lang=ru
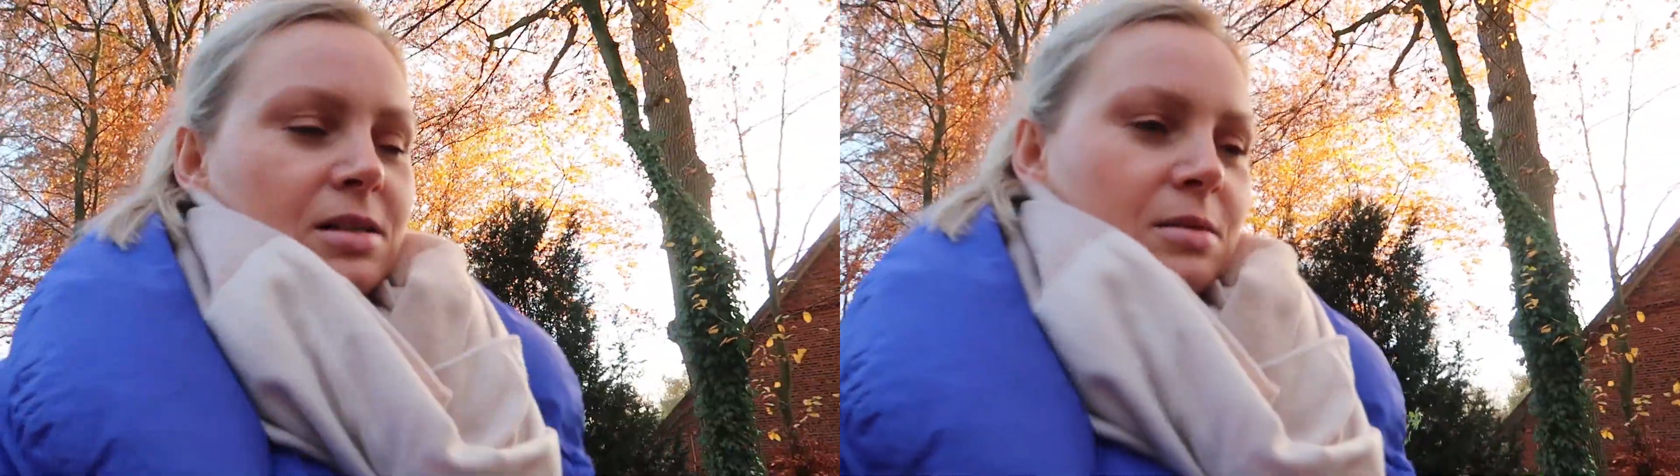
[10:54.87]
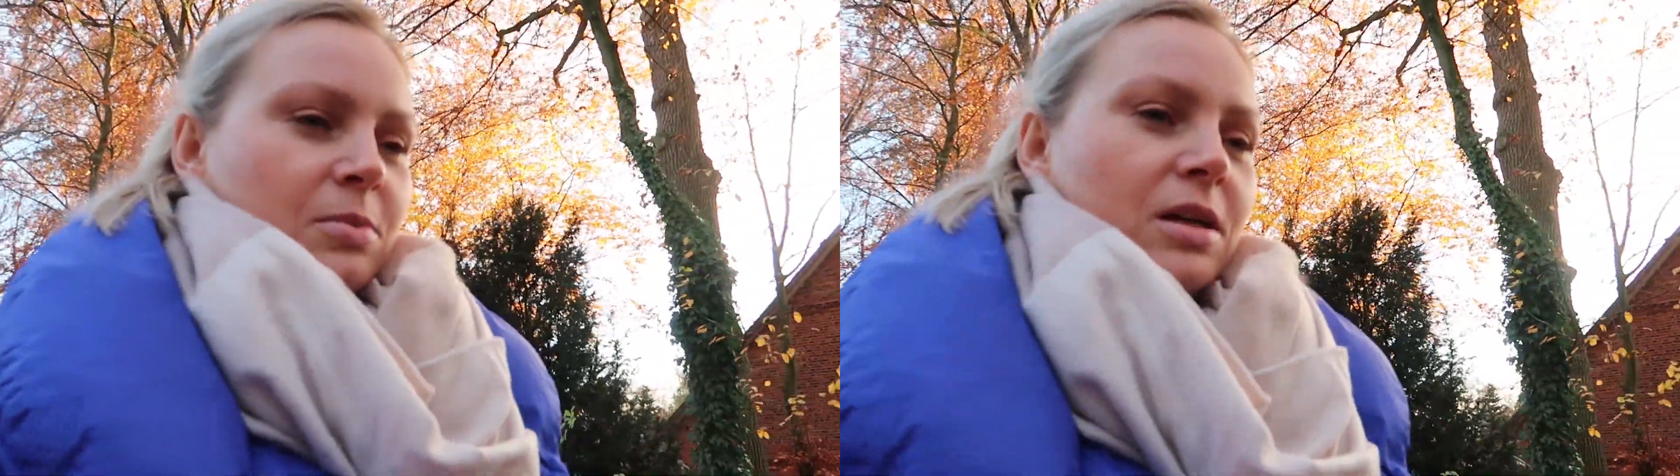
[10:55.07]

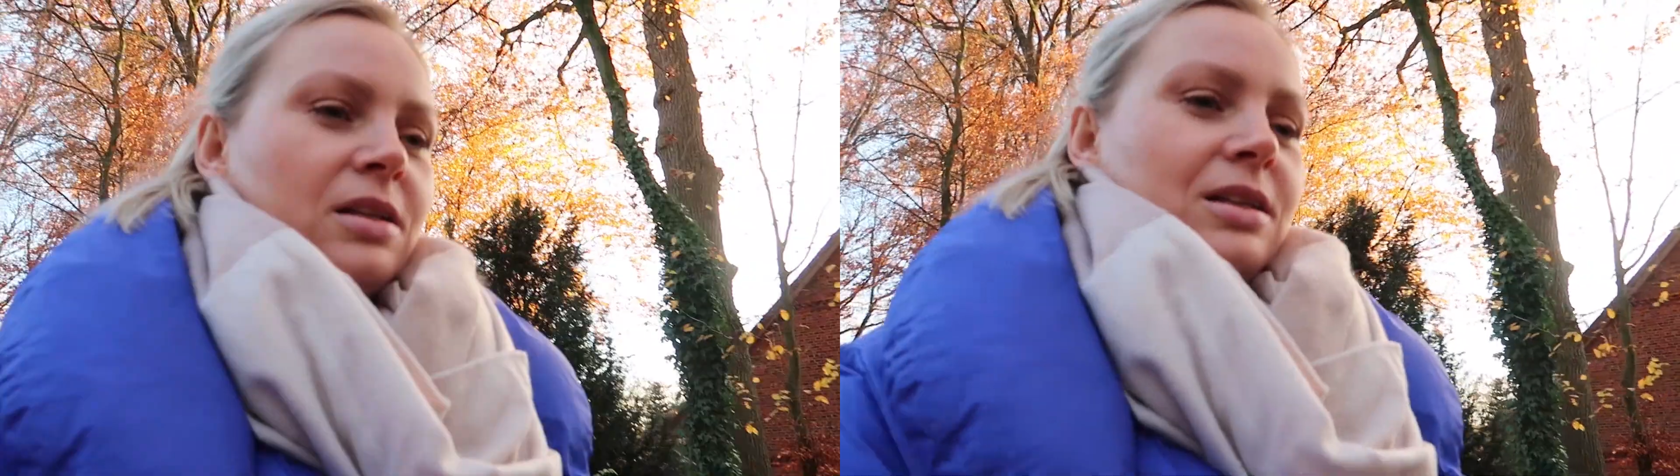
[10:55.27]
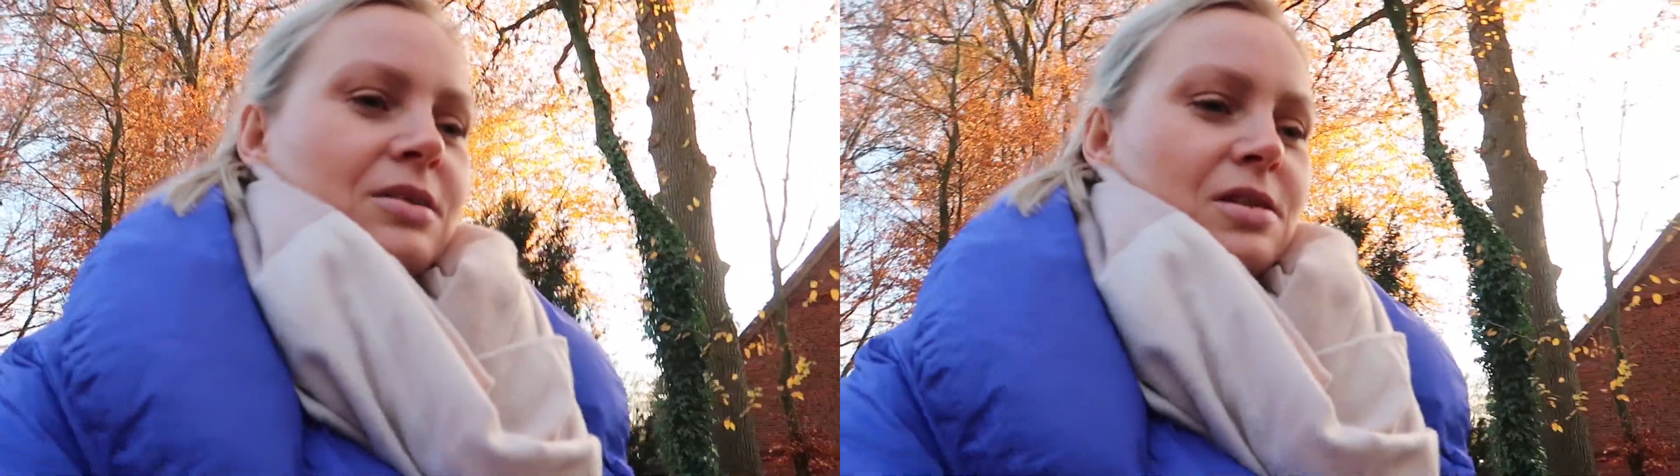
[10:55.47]

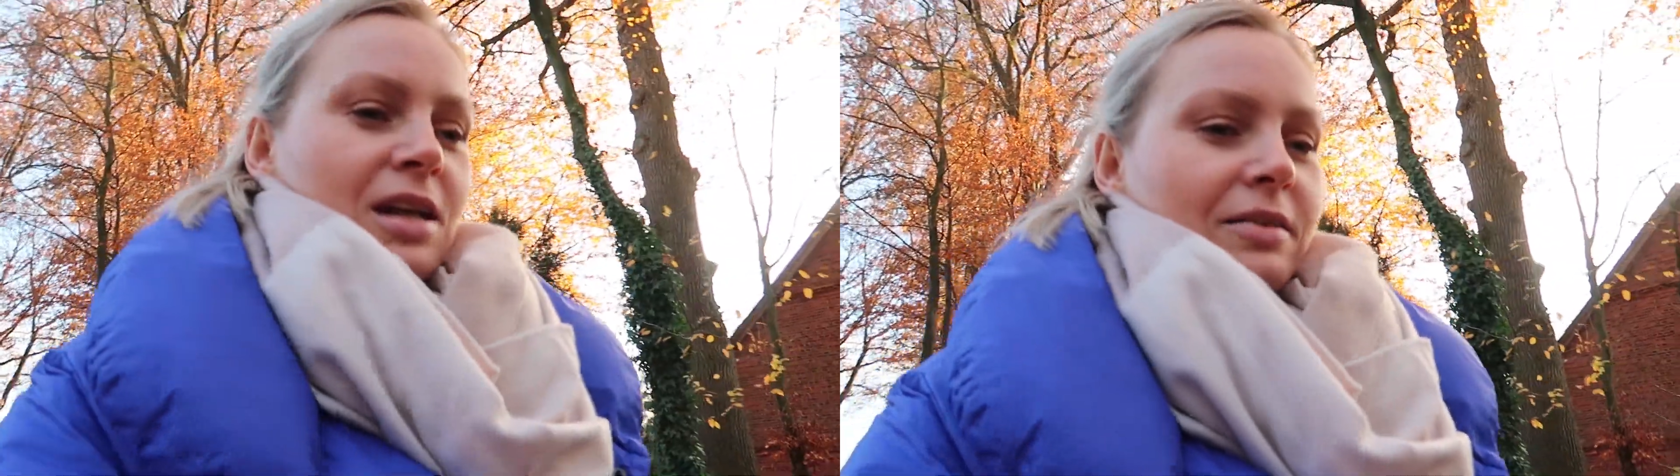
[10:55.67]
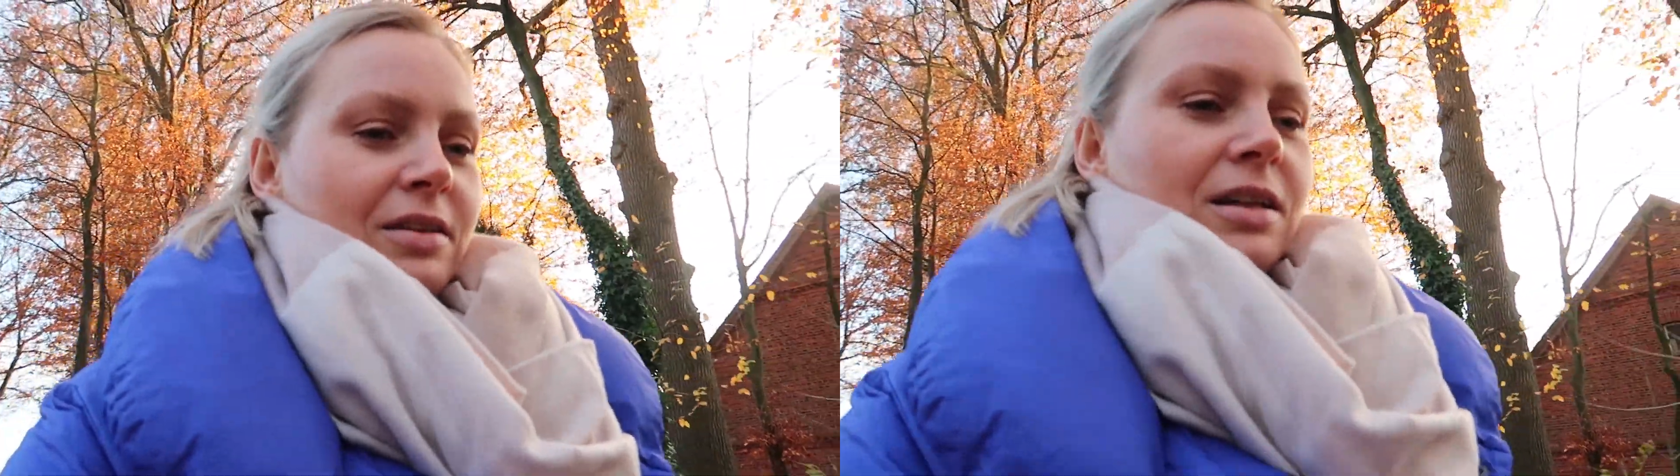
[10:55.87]
разобрала их,
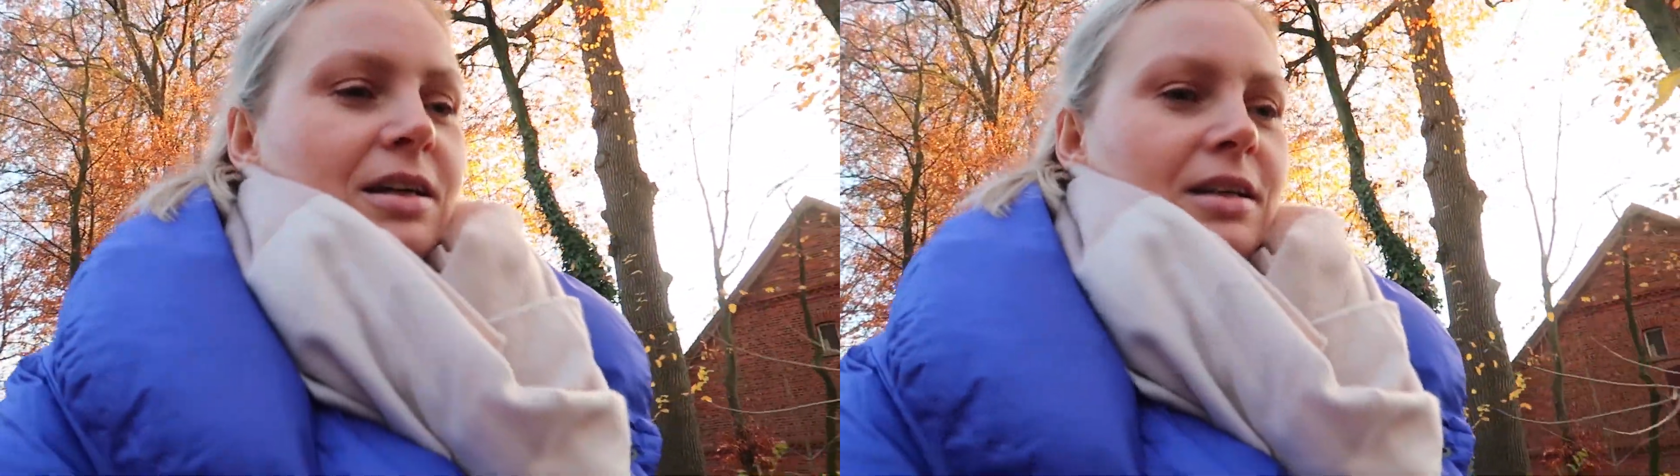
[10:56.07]
вставила.